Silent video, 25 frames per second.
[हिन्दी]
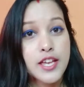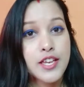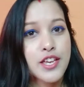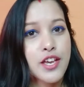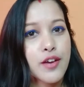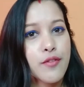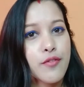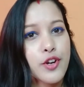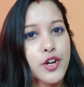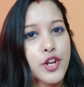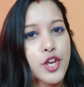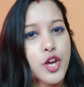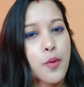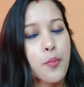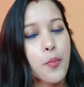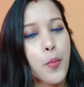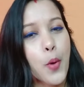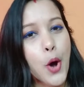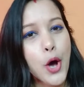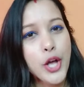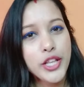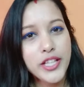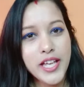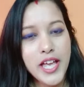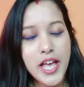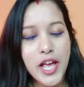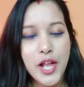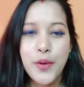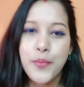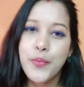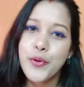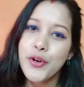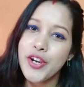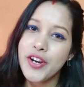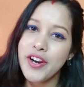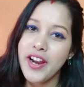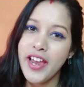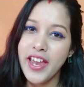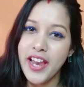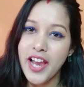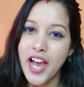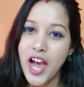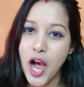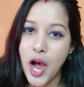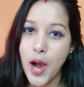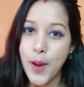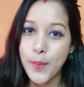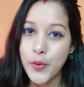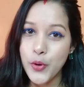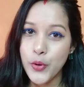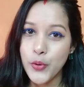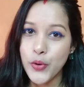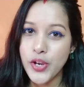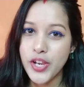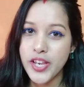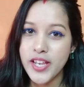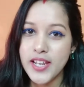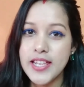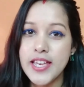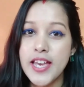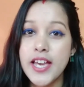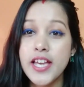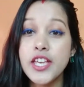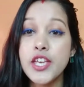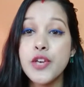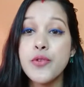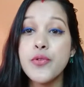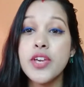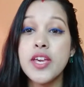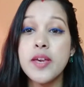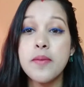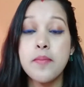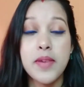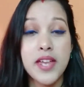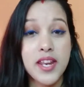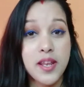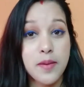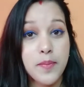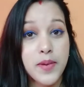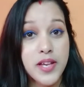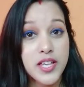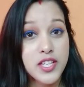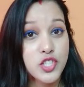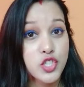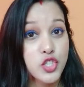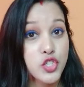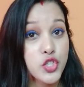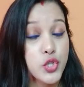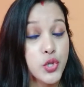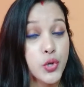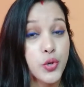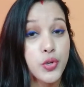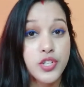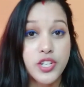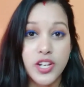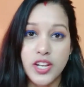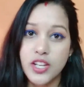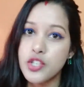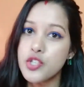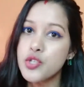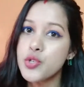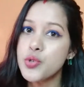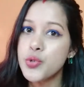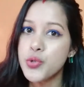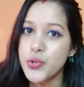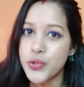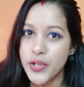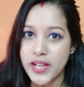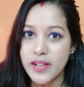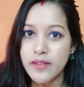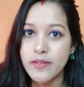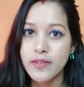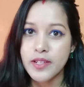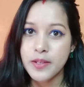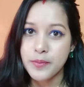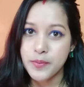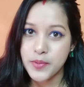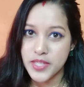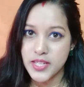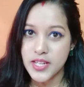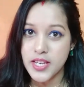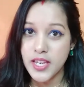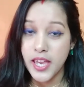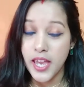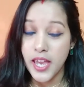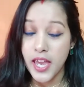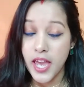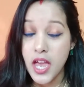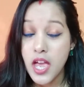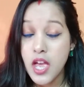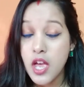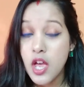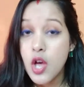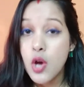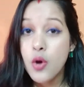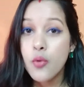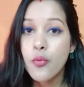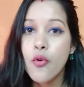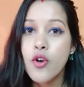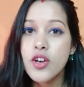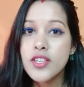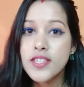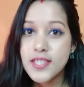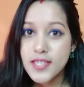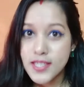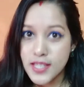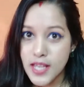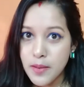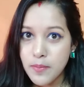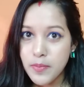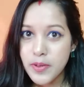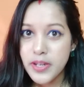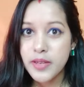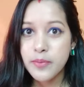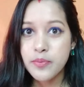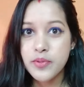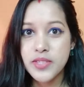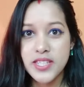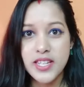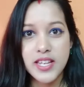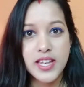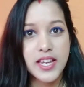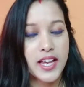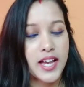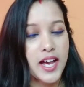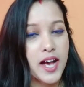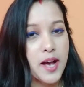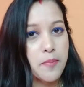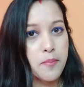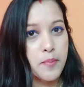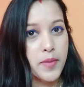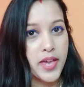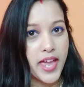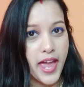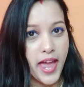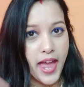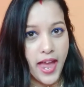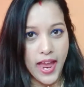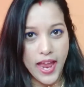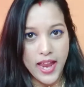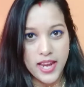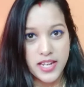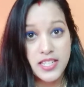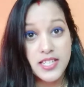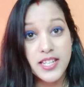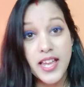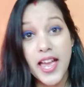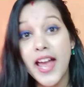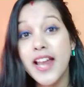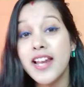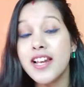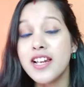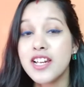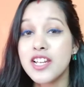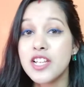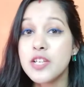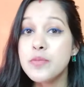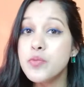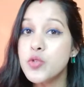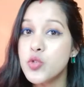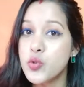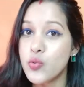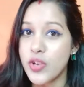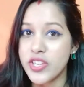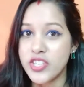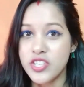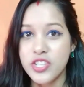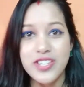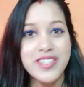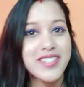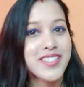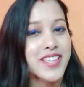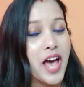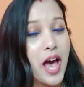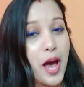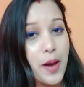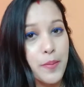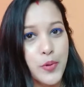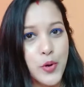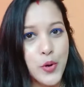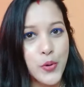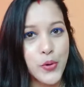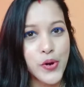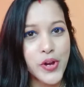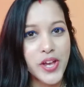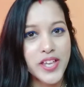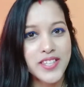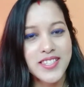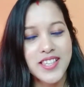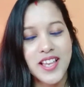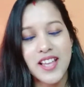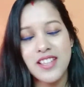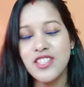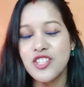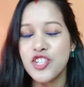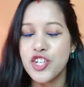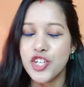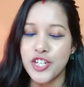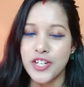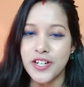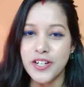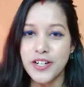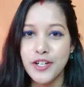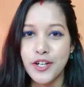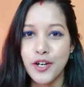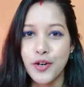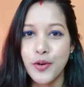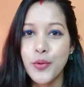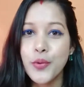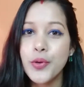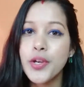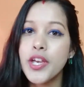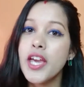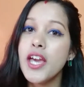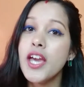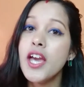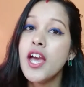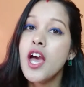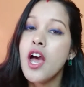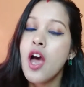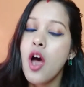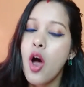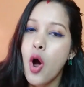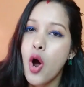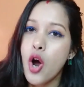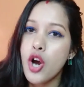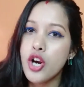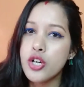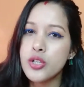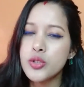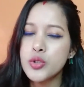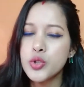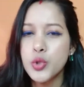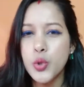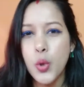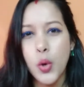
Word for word: वीडियो बहुत ही हेल्पफुल रहेगा आप लोगों के लिए क्योंकि मेरे पास जो टेन टू ट्वेल्व लिपस्टिक है वो सब लिपस्टिक का मैं हैंड एंड लिप स्वचेस आप लोगों के साथ शेयर करूंगी और थोड़ा